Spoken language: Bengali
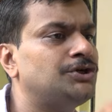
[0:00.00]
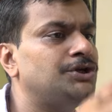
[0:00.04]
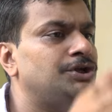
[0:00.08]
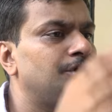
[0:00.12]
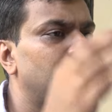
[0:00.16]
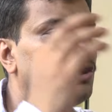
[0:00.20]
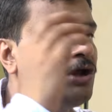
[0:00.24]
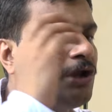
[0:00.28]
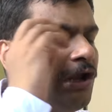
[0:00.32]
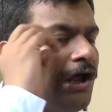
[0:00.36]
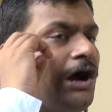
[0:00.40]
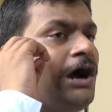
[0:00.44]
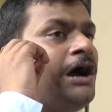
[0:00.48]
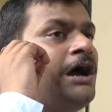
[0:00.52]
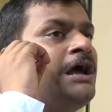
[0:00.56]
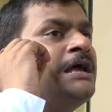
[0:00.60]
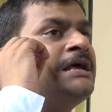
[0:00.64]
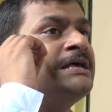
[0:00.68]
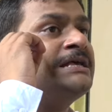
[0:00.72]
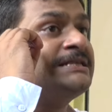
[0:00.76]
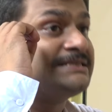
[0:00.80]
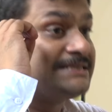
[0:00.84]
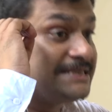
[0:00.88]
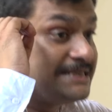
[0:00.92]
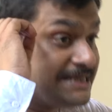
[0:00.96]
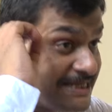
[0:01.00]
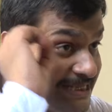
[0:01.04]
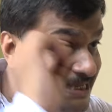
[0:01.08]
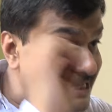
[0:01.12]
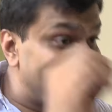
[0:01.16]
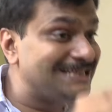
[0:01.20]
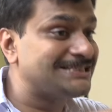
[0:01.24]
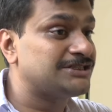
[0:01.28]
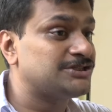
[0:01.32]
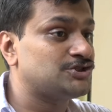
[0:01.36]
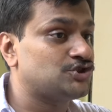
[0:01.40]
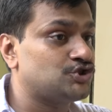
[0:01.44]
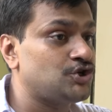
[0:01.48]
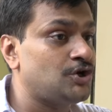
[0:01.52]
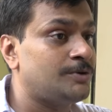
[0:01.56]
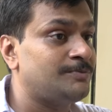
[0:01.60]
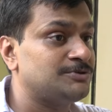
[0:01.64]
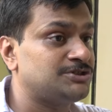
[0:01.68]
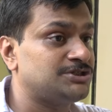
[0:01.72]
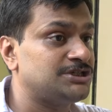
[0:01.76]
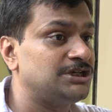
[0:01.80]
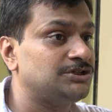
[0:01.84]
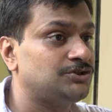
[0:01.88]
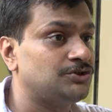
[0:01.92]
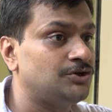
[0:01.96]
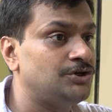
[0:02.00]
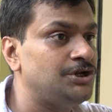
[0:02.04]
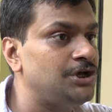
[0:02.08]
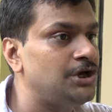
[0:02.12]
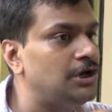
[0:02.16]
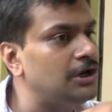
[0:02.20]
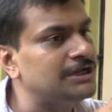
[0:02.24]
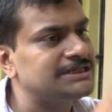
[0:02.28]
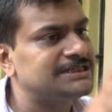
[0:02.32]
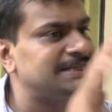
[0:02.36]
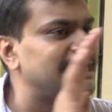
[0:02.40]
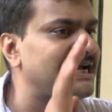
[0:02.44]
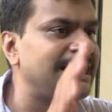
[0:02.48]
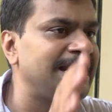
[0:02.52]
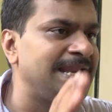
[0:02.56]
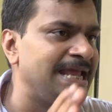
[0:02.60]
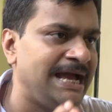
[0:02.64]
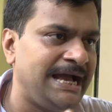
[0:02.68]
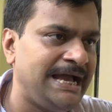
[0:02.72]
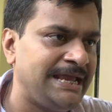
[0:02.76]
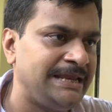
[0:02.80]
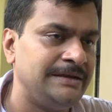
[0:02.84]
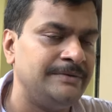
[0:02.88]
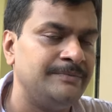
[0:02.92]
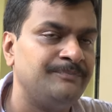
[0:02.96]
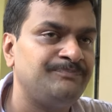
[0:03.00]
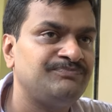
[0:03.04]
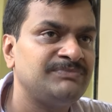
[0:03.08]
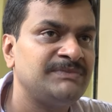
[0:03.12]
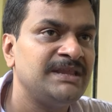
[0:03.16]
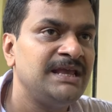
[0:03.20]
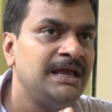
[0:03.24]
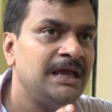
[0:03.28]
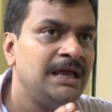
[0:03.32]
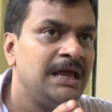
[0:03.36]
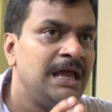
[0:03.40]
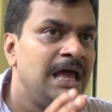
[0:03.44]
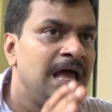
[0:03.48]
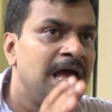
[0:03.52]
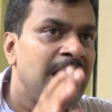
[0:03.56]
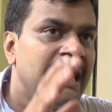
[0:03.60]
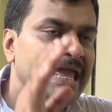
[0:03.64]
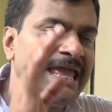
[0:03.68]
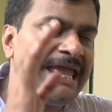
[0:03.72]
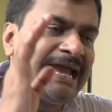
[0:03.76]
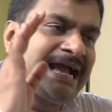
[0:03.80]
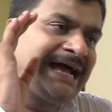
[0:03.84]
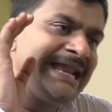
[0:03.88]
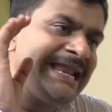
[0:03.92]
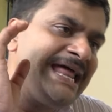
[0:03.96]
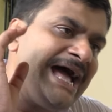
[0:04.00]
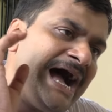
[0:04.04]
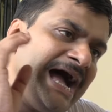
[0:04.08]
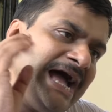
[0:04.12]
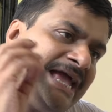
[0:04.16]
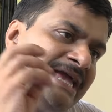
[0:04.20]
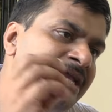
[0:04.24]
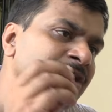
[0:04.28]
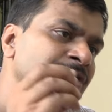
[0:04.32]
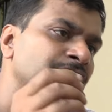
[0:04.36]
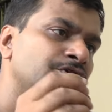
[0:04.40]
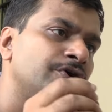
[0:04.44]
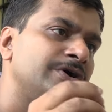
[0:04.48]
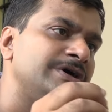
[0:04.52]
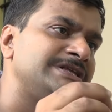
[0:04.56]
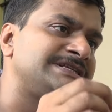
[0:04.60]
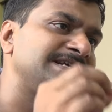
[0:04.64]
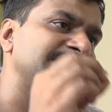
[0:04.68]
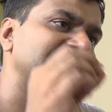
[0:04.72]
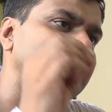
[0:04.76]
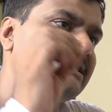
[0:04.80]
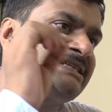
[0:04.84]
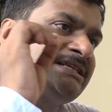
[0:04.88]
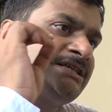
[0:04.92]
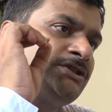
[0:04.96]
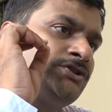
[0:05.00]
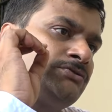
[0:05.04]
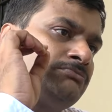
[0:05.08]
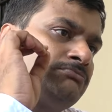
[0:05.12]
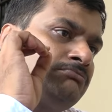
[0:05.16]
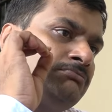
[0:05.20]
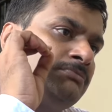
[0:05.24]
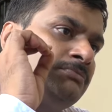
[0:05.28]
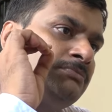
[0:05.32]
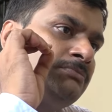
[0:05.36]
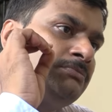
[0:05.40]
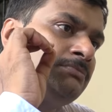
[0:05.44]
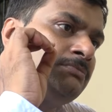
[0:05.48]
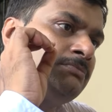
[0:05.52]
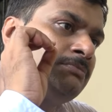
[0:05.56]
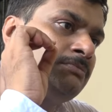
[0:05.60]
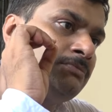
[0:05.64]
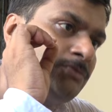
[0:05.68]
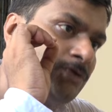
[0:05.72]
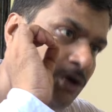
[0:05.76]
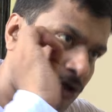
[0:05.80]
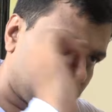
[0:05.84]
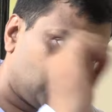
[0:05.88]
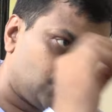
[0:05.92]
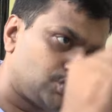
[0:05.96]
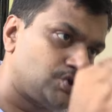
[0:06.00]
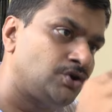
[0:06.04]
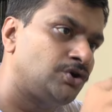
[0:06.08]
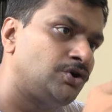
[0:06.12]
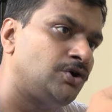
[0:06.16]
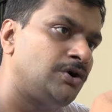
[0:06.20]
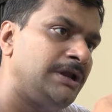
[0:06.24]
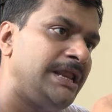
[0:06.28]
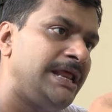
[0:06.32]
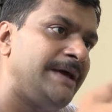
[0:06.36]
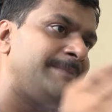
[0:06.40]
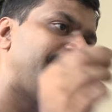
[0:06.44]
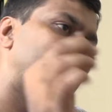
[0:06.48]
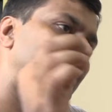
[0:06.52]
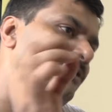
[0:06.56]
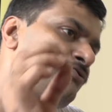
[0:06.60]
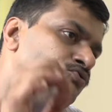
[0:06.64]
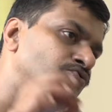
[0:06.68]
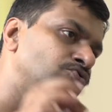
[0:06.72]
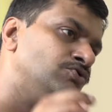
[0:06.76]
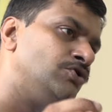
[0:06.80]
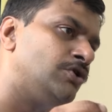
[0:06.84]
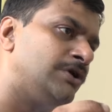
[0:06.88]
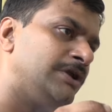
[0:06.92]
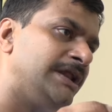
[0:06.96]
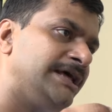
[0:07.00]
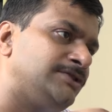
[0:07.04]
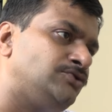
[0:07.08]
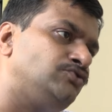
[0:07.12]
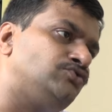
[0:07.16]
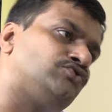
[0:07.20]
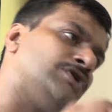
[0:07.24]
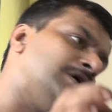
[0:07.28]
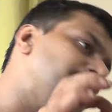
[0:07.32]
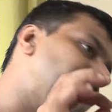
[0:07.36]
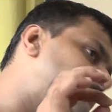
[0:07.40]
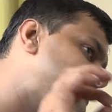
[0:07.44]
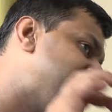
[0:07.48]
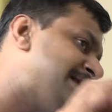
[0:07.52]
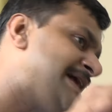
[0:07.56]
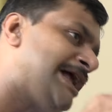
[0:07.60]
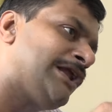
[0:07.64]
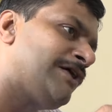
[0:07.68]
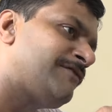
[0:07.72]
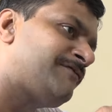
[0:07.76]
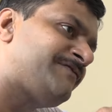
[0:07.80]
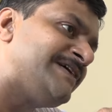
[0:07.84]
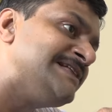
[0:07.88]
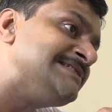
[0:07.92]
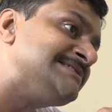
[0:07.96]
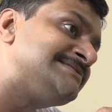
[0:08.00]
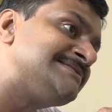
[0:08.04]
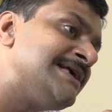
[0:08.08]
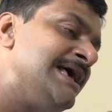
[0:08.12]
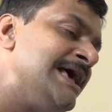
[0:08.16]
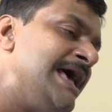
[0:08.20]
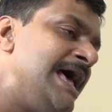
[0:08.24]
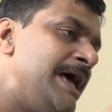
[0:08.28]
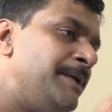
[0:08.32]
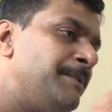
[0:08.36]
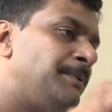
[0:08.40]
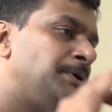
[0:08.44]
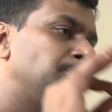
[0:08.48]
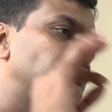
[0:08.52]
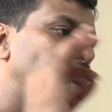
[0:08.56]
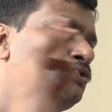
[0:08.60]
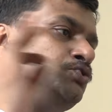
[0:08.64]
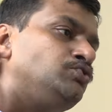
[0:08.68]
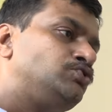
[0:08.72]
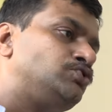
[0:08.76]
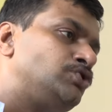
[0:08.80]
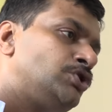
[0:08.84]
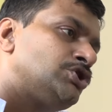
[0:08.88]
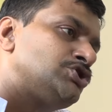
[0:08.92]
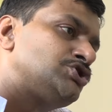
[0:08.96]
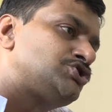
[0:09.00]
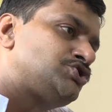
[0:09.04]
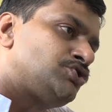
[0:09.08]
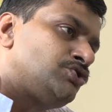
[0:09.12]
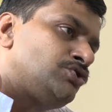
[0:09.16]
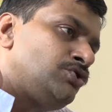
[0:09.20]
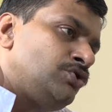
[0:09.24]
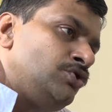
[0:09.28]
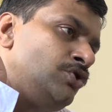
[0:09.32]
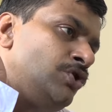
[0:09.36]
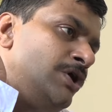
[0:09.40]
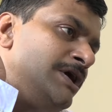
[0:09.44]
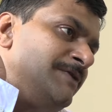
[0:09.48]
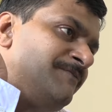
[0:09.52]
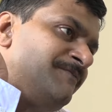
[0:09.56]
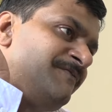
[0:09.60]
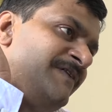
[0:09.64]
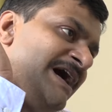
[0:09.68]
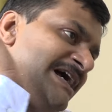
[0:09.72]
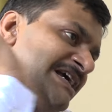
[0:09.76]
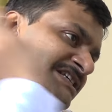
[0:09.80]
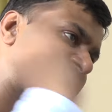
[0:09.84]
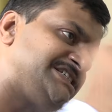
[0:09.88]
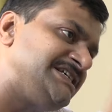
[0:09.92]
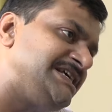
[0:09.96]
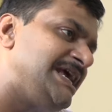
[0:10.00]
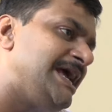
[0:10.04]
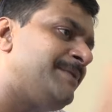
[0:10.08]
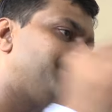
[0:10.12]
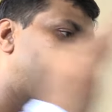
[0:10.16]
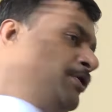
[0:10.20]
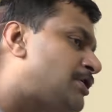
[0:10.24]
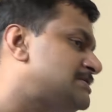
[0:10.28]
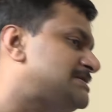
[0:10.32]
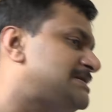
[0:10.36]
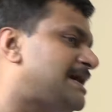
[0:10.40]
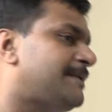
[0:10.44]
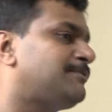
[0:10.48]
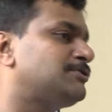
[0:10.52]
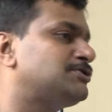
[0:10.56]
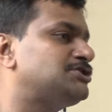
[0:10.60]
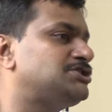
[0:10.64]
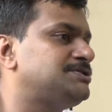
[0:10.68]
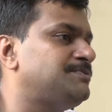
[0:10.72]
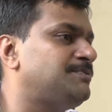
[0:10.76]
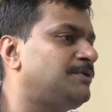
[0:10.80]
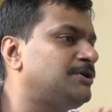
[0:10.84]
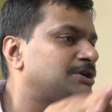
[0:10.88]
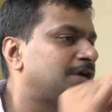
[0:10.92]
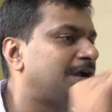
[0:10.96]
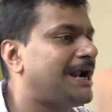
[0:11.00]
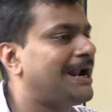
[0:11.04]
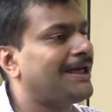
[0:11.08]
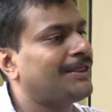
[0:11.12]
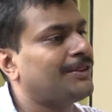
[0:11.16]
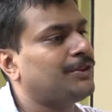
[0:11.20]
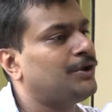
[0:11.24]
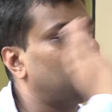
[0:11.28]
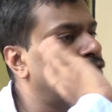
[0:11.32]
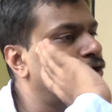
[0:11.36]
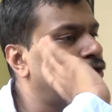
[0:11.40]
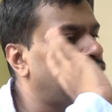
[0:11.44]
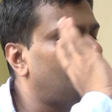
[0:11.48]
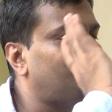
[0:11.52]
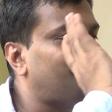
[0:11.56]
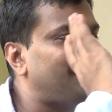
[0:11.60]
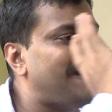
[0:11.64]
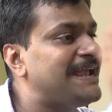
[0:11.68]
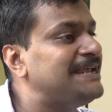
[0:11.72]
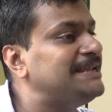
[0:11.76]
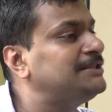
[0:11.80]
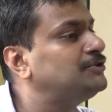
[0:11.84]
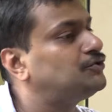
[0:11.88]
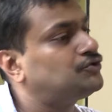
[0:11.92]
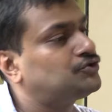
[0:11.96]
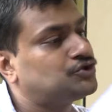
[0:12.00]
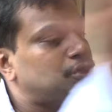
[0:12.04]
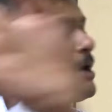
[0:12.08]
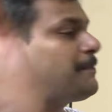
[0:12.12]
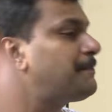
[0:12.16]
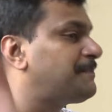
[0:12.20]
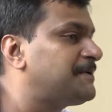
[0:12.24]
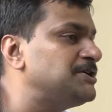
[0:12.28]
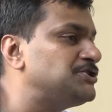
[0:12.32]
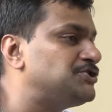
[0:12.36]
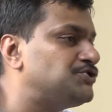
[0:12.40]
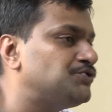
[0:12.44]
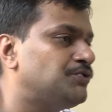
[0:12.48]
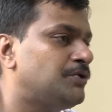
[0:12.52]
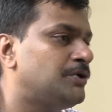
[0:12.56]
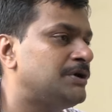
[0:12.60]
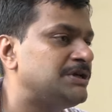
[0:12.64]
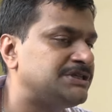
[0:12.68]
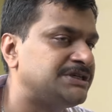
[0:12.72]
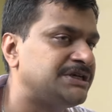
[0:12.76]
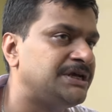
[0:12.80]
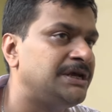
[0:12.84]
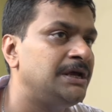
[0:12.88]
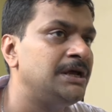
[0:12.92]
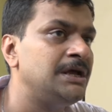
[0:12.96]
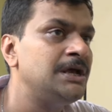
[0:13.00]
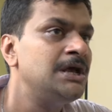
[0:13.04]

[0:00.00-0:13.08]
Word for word: তৈরি হলো সিরিয়াস সমস্যা তৈরি হলো সেখানে আইন এখানে আইন রয়েছে তাদের ধর্ষণ হলে বা খুন হলে দুটোই পিনাল অফেন্স এবং দুটোর জন্যই ফাঁসি এবং যাবজ্জীবন কারাদণ্ড ফাইন সব কিছু রয়েছে